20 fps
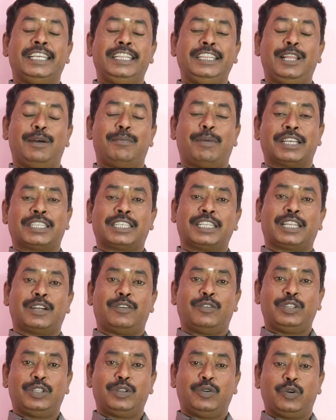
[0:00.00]
இந்த
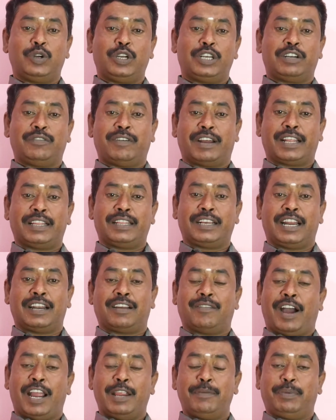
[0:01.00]
மாதத்தில் வந்து உங்களுக்கு
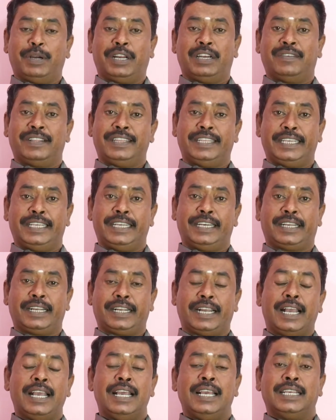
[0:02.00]
வர்றதுக்கான வாய்ப்புகள் வந்து
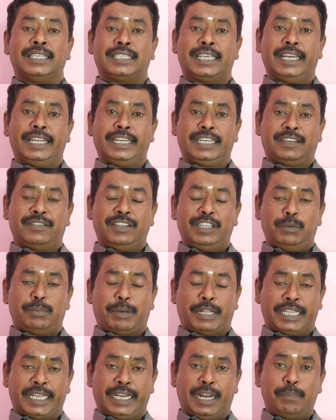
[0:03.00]
இருக்குங்க சிலருக்கு வந்து
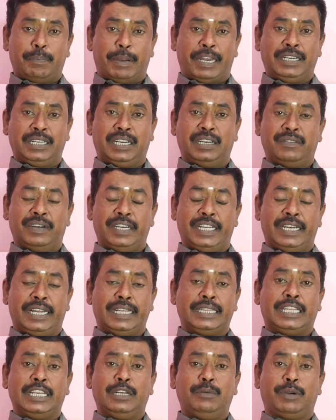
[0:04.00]
பார்த்திங்கன்னா பெண்கள்
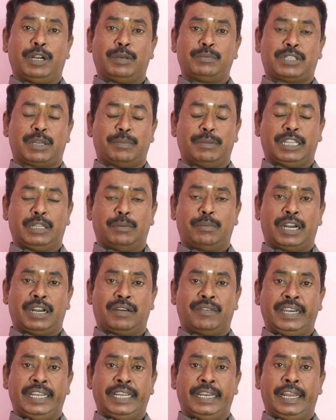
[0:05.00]
வழியில் திருமணம்
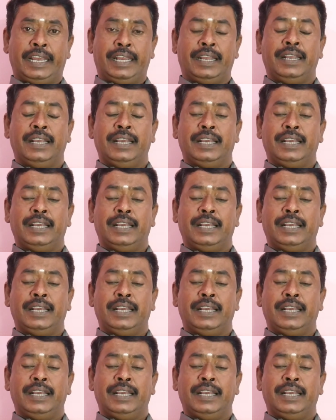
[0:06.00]
சம்பந்தமான வழியில்